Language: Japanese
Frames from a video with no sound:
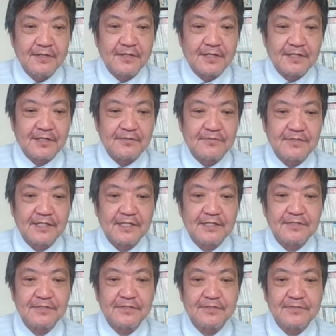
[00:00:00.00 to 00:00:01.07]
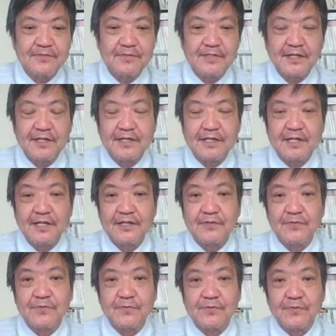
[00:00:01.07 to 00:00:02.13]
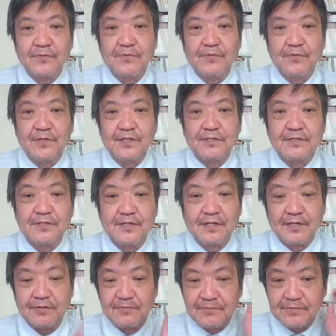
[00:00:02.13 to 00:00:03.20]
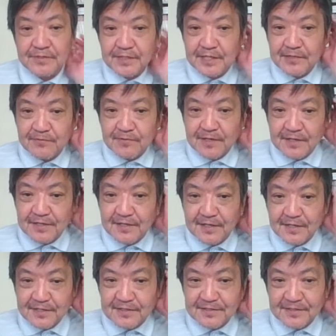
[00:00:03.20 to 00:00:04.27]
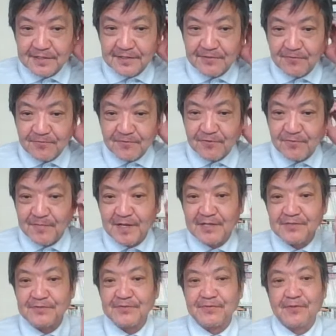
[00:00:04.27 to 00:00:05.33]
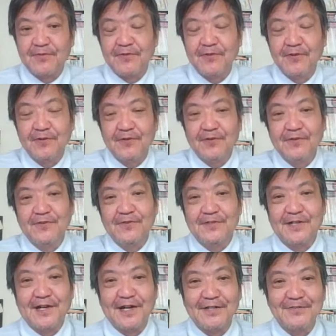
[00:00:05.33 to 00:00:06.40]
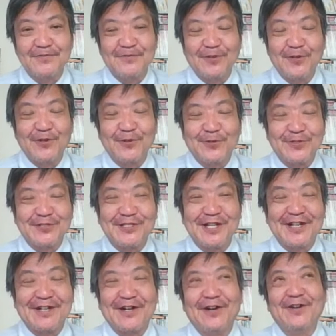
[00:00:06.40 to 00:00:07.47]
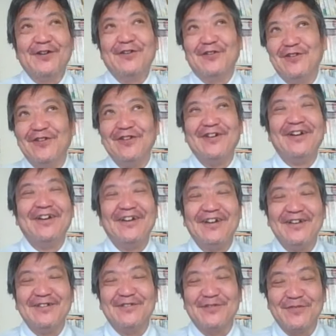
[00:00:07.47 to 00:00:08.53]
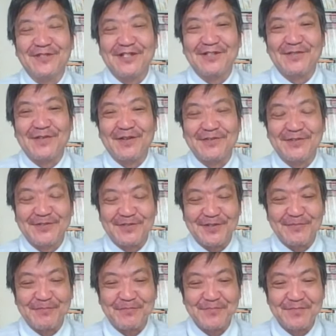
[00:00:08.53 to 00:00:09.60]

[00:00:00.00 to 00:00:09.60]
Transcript: なんかフランスの、ね、海軍のですねフリゲート艦がですね京都の舞鶴港に入るということ自体がへえー、と思ってしまいますけどね。